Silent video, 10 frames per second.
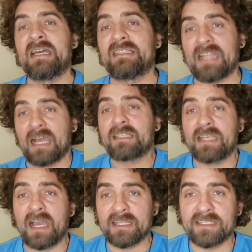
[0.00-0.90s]

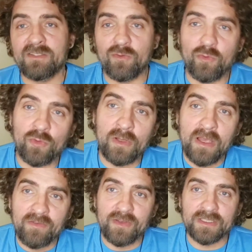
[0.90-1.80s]
Nachtkerzenöl
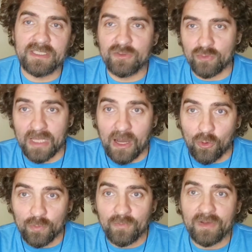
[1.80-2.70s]
wird nicht nur in der
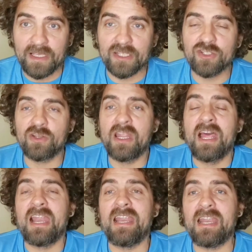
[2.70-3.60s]
Hautpflege schon
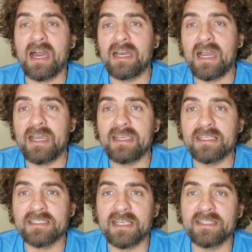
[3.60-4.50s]
lange
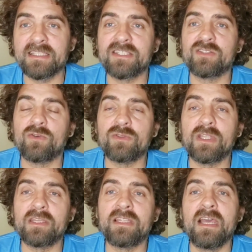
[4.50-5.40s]
eingesetzt,
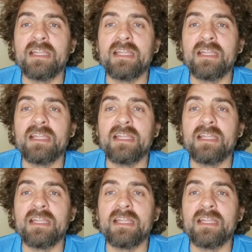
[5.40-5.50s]
sondern